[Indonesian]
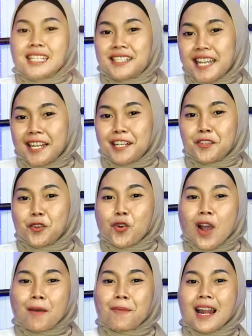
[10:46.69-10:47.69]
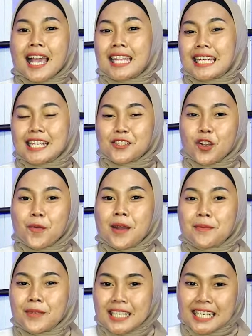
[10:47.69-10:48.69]
Jadi tunggu apa lagi nih
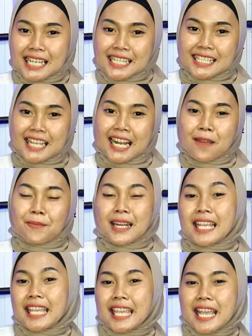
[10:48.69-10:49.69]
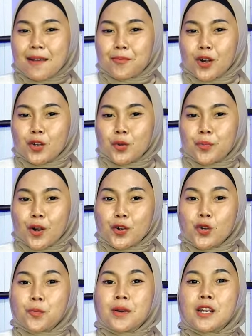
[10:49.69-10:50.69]
Sobat Bediler segera miliki ya
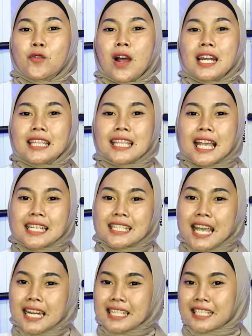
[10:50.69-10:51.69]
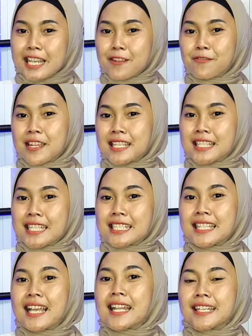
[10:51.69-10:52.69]
produk-produk berkualitas dari CV
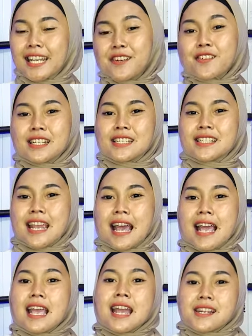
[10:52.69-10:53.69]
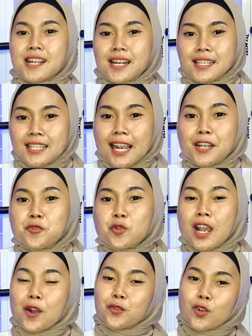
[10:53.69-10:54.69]
Trisen Indonesia. Dan rasakan
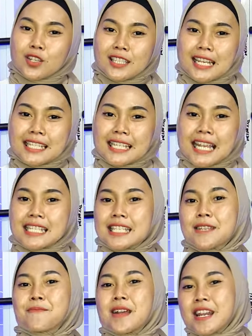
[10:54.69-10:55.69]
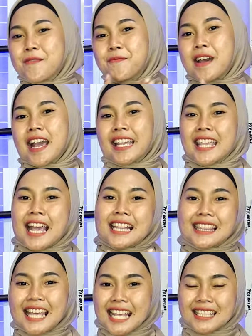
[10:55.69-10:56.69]
juga untuk sensasi menembak
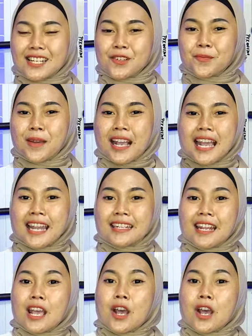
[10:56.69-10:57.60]
yang tak terlupakan.